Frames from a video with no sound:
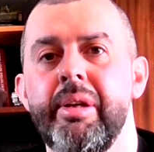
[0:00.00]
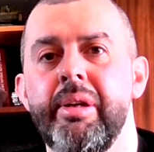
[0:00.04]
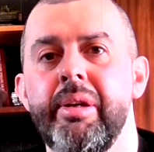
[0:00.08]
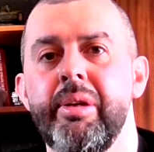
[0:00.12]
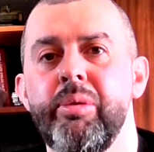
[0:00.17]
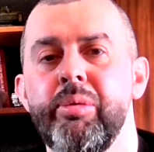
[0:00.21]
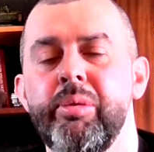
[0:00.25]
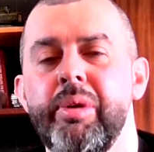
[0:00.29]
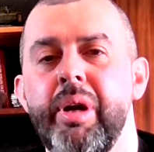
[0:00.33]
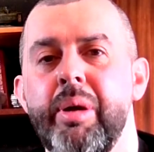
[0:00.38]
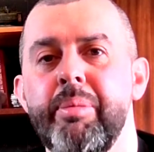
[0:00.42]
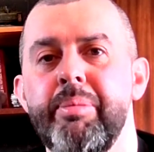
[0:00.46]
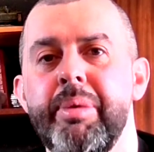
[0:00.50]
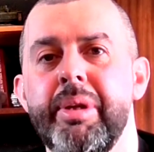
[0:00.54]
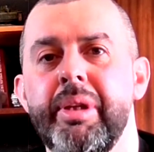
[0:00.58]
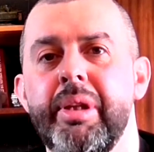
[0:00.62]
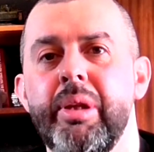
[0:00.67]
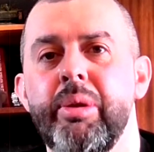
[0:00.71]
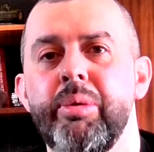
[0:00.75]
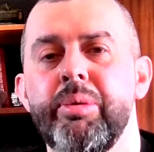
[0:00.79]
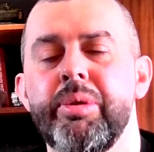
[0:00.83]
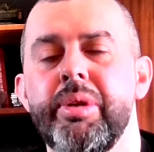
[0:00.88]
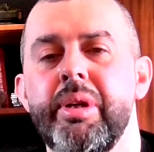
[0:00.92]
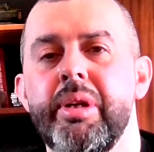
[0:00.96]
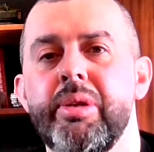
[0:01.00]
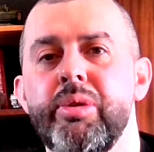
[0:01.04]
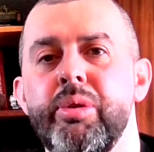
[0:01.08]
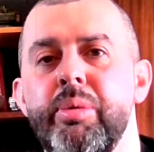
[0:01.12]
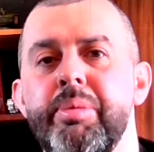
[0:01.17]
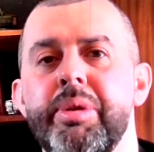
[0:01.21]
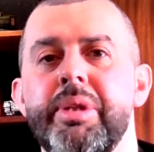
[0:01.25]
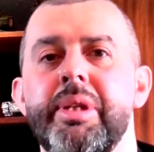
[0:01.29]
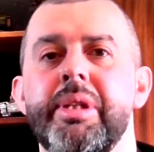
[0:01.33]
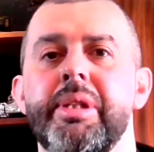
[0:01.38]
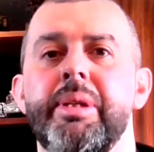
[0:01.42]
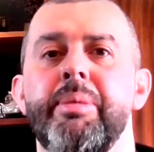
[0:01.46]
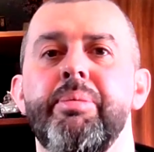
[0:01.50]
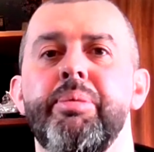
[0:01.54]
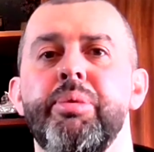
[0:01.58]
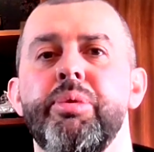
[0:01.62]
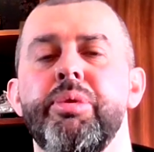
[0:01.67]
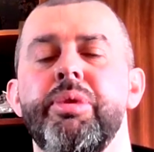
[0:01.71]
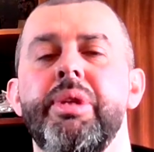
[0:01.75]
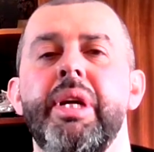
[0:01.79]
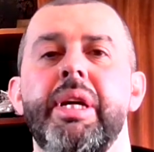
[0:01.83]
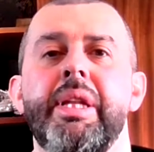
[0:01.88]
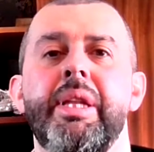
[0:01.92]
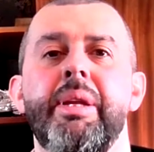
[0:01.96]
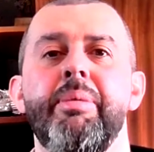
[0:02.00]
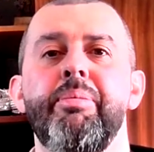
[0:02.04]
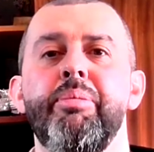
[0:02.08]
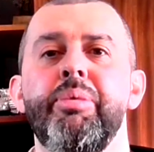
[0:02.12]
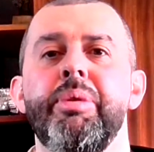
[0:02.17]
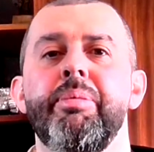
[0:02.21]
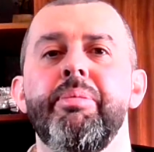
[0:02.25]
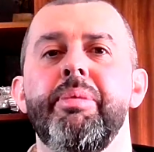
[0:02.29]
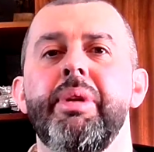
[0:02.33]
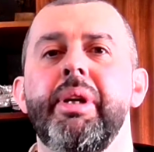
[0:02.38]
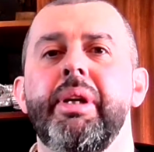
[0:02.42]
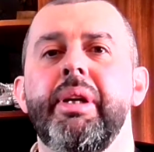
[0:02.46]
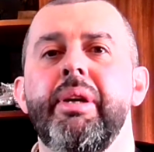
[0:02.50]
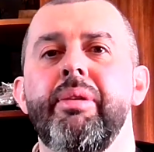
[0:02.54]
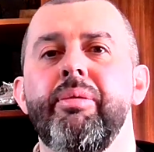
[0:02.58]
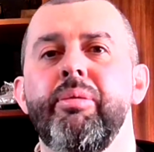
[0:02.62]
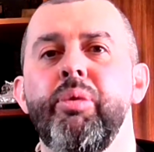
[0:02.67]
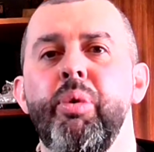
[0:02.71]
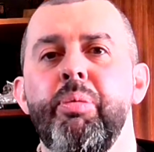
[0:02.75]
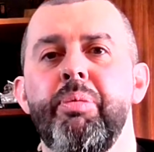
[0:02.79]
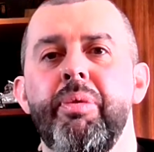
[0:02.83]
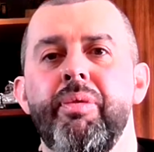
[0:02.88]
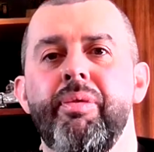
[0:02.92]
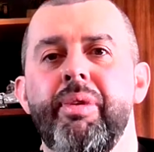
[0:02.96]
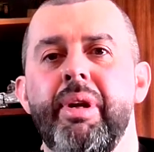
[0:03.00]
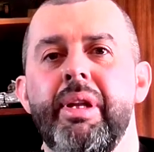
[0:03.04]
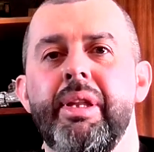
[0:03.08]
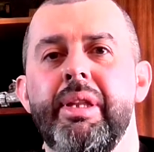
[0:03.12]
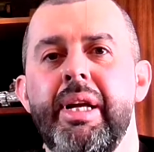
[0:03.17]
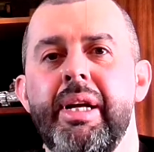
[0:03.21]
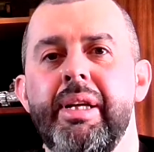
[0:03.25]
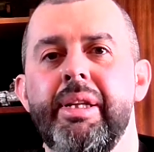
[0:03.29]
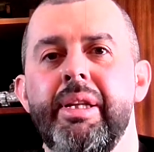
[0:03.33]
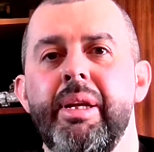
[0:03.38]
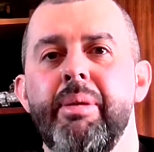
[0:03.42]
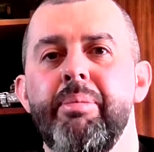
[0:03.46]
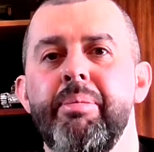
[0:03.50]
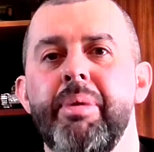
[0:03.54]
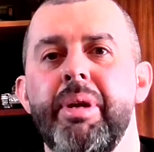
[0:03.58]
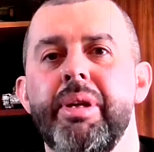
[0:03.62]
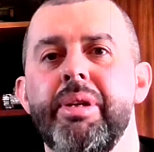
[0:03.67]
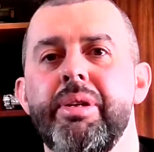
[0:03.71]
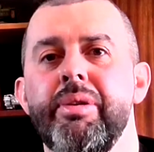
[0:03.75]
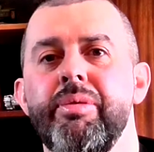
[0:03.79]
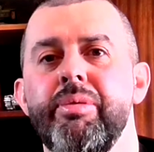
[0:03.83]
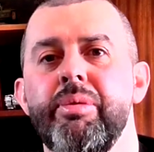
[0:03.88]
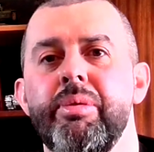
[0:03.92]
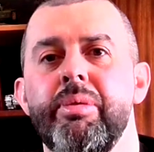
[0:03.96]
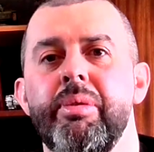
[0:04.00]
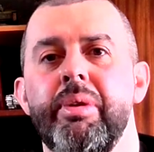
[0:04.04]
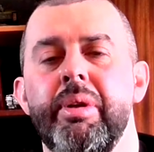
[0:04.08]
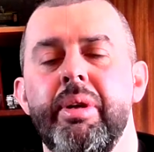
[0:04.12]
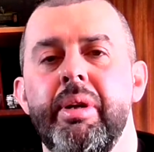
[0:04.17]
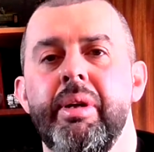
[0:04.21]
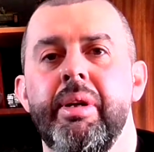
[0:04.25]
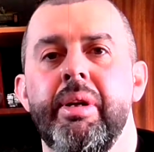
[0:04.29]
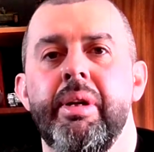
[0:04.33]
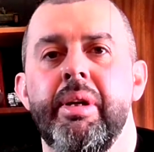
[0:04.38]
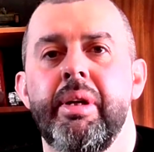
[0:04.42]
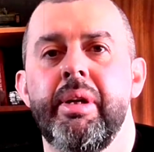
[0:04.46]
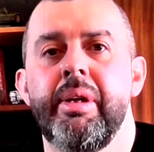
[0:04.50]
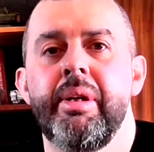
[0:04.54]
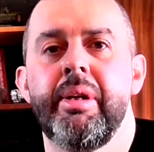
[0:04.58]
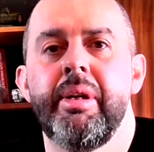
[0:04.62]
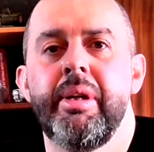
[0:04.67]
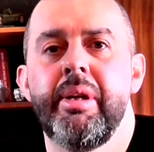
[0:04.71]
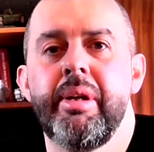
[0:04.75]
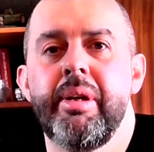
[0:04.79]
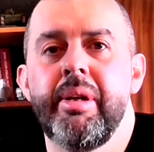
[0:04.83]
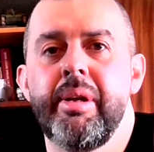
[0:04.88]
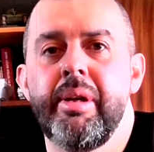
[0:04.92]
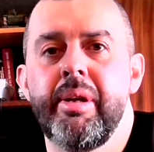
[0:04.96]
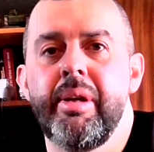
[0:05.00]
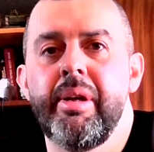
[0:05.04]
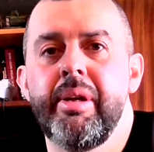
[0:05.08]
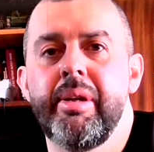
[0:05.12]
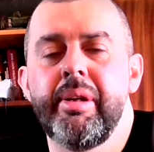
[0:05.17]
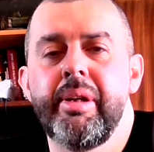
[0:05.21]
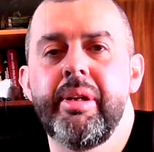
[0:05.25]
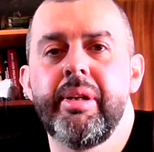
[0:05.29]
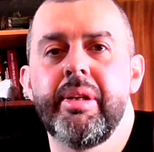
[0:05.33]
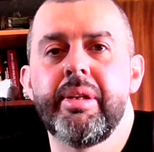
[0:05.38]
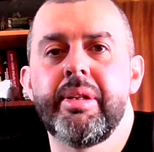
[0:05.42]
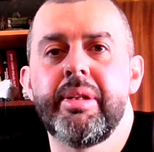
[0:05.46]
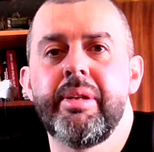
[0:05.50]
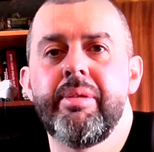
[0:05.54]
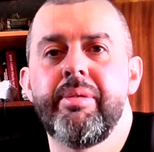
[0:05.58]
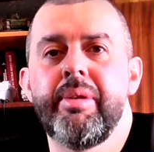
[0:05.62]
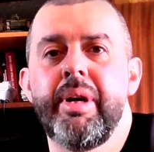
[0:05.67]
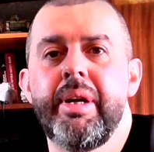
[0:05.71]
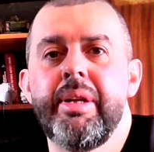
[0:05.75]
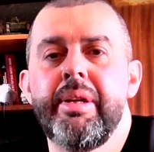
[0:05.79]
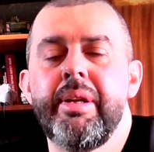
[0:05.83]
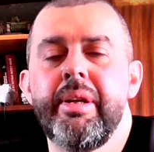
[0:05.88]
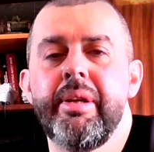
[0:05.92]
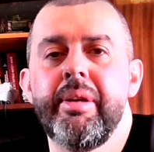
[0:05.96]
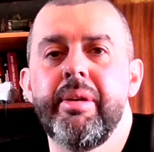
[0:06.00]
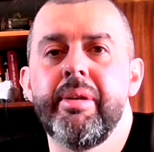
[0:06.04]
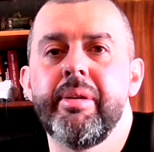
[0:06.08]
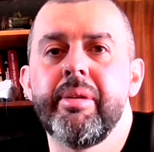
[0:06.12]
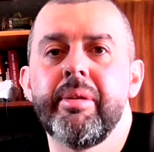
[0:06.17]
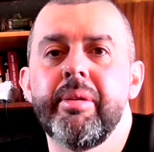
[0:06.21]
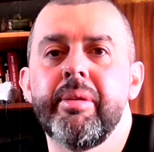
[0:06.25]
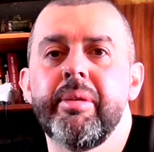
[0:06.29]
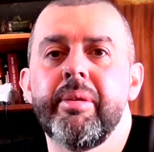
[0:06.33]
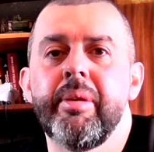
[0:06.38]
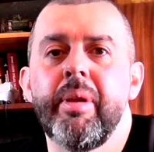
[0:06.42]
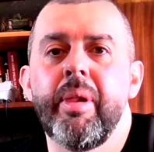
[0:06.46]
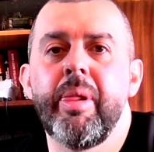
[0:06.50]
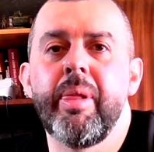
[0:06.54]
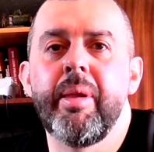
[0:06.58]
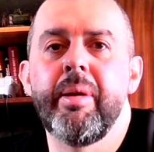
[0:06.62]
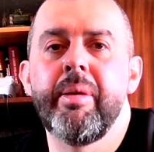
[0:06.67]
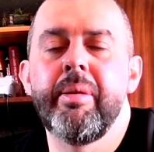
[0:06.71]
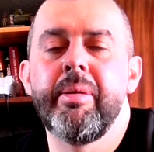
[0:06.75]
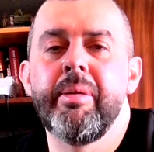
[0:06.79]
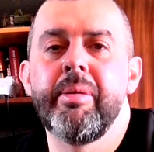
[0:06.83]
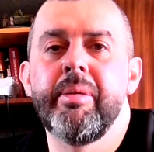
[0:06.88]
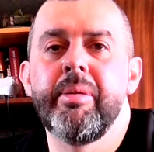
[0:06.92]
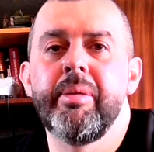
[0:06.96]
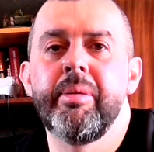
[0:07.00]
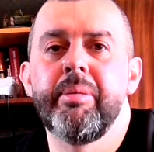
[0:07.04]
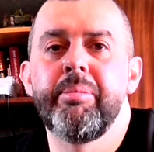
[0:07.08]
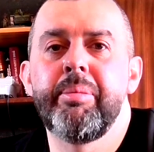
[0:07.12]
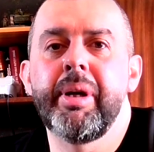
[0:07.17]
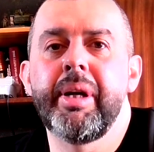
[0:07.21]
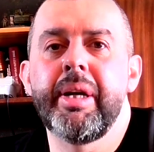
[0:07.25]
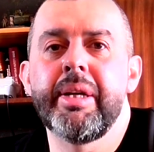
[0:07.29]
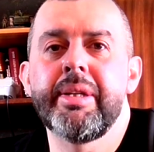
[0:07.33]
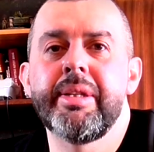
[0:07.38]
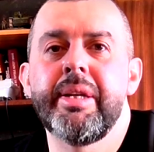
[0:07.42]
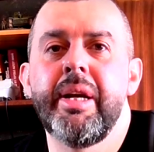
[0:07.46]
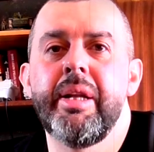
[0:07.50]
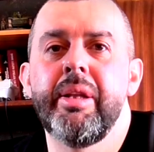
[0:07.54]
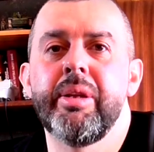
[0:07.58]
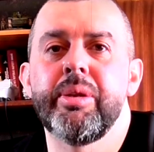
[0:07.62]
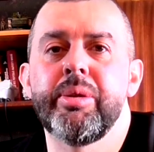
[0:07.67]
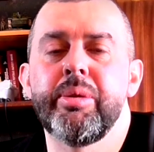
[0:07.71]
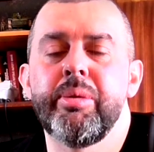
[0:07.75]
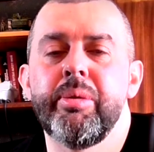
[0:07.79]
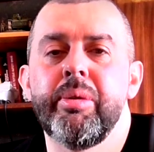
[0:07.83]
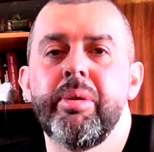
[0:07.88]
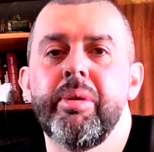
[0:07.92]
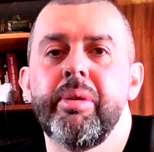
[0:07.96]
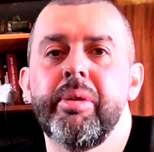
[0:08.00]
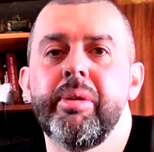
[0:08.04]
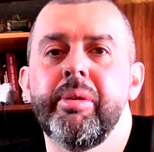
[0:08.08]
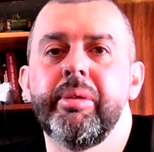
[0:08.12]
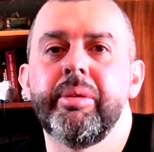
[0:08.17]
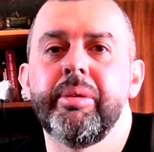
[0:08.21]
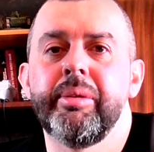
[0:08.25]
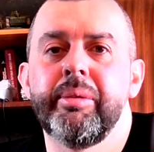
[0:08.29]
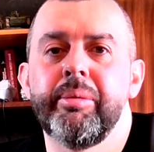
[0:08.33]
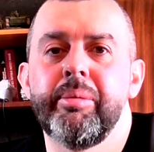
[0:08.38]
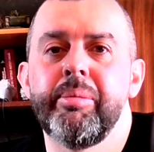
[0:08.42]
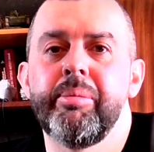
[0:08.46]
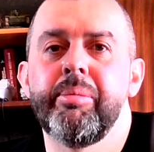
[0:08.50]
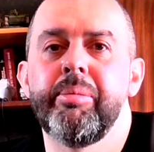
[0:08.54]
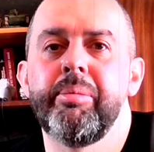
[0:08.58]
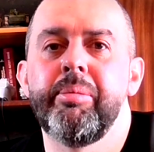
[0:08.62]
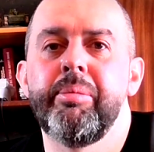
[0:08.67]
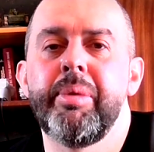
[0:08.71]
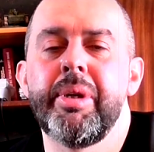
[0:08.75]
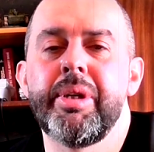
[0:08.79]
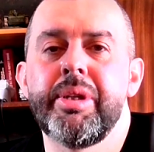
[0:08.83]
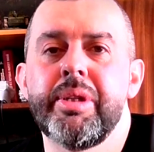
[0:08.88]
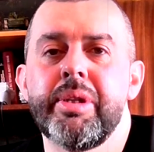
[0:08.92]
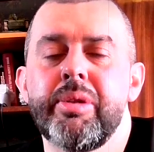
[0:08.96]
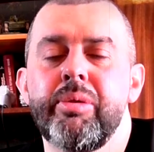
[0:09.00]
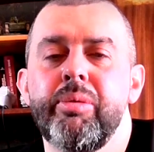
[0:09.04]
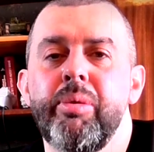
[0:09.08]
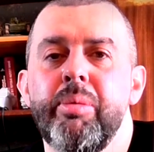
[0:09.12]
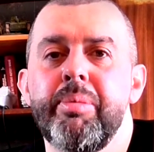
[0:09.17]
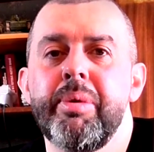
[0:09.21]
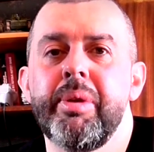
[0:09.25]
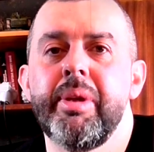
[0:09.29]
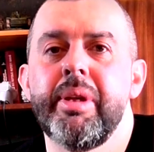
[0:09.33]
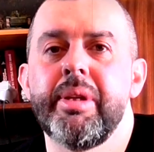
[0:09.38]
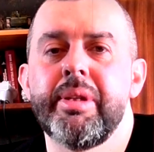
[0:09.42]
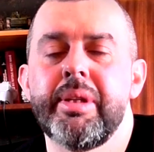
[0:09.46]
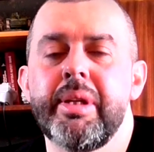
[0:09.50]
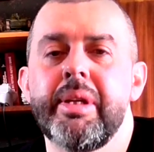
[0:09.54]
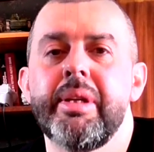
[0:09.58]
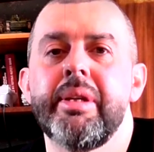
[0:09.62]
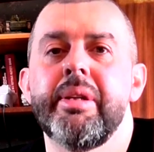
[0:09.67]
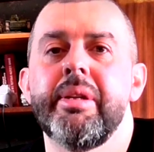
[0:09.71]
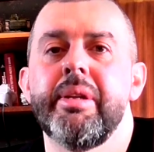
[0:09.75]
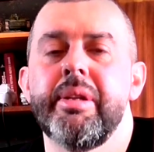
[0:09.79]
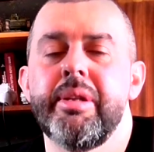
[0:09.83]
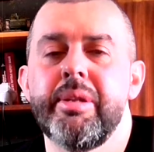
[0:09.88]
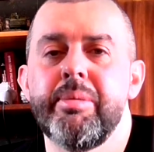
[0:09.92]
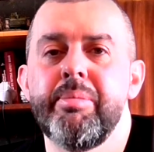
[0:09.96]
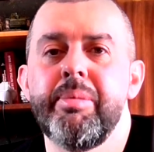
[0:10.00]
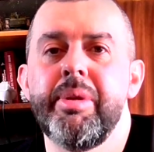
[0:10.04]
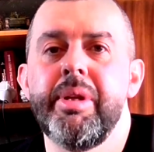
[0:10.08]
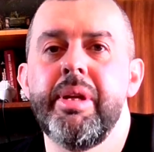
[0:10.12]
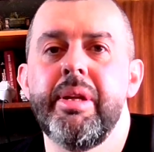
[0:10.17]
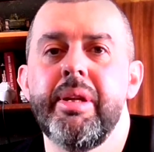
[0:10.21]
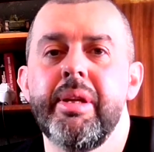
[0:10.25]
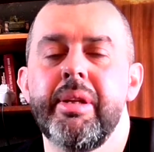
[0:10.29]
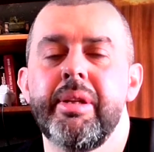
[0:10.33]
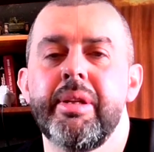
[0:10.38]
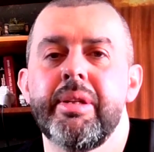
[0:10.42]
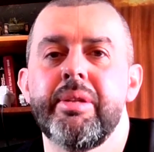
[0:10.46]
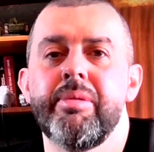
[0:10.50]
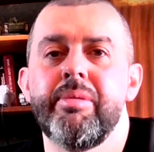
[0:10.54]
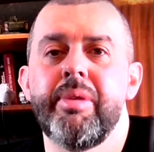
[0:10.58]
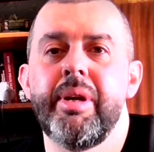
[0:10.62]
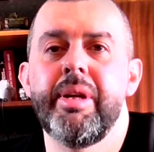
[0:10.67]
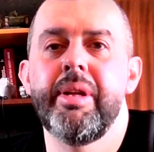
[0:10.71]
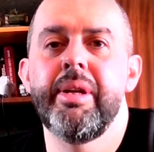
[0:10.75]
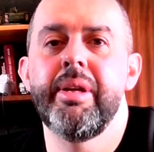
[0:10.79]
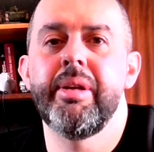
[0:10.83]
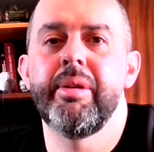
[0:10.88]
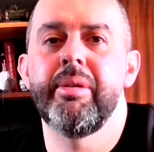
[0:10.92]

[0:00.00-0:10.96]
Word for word: Ну, как бы это тоже особо сейчас обсуждать не будем, так как в группе ВКонтакте, опять же, все э, голосование показало, что большинство было за изменение названия.